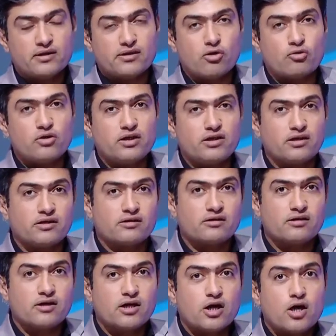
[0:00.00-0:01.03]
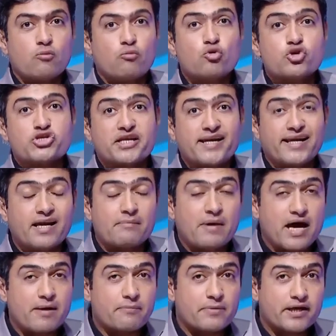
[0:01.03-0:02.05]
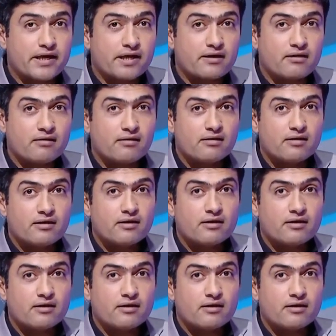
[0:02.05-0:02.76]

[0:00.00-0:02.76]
دوليين مشكله مع بيريرا